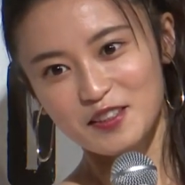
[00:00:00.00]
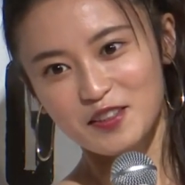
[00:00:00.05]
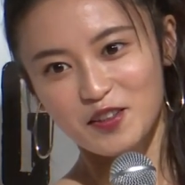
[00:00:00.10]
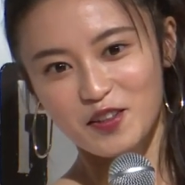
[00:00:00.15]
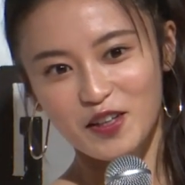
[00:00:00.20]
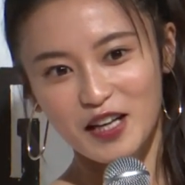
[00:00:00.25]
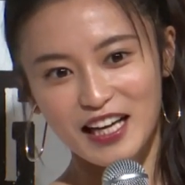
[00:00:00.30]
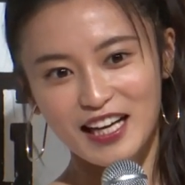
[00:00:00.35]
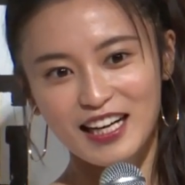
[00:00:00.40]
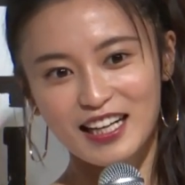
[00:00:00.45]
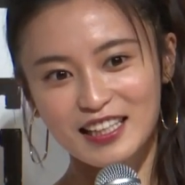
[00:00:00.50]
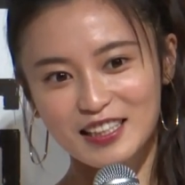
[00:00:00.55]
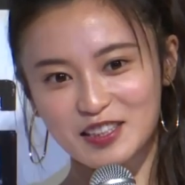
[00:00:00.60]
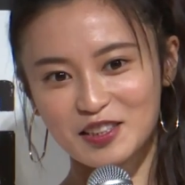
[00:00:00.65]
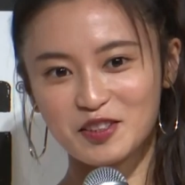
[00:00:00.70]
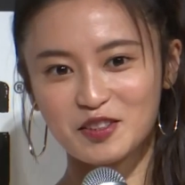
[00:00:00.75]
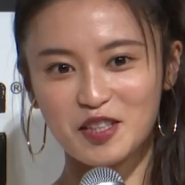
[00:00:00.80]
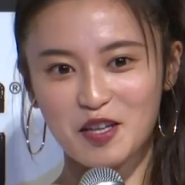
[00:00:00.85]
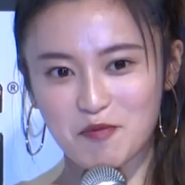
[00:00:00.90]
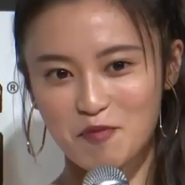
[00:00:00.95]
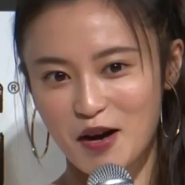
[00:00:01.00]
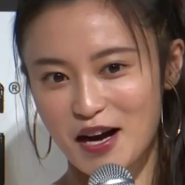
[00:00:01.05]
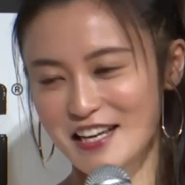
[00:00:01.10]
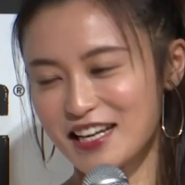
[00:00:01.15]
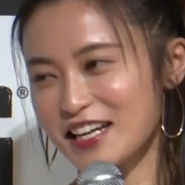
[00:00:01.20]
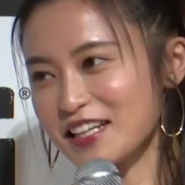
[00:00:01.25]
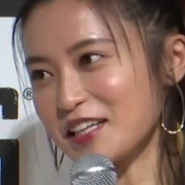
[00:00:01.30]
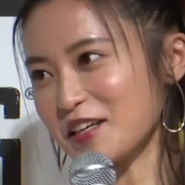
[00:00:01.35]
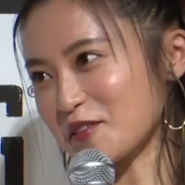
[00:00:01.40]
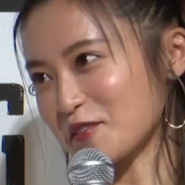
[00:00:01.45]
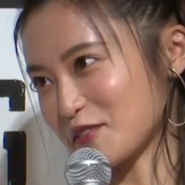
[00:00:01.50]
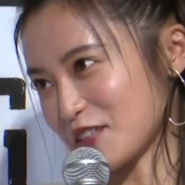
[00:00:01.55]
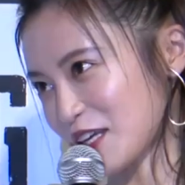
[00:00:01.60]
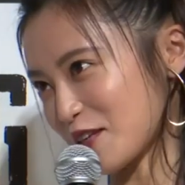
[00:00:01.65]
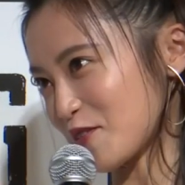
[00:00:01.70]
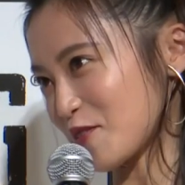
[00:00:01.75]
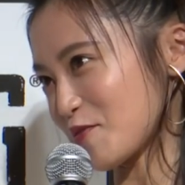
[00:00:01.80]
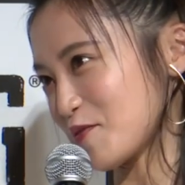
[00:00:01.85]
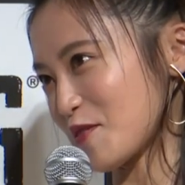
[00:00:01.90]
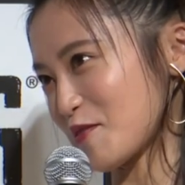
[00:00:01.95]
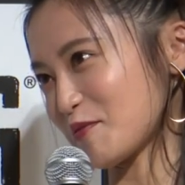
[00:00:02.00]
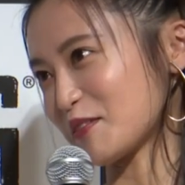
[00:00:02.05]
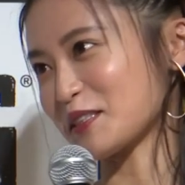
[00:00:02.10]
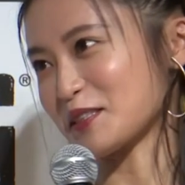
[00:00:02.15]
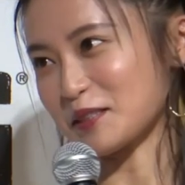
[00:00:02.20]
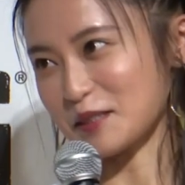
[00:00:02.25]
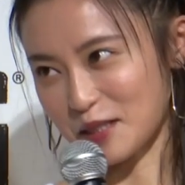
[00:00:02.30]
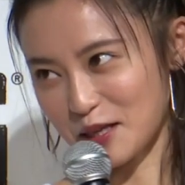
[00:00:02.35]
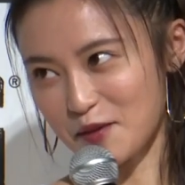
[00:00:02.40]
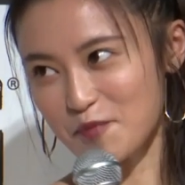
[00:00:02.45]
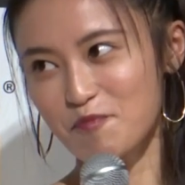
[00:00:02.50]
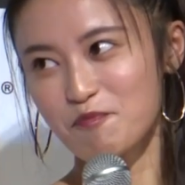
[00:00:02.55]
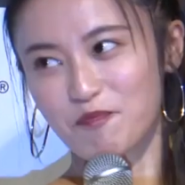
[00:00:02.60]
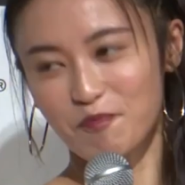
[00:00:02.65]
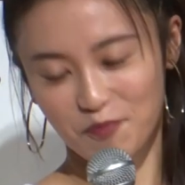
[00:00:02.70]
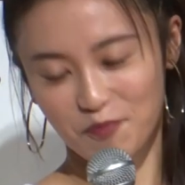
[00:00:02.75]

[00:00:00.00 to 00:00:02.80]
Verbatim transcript: これから10年も早いだろうなと思いますね。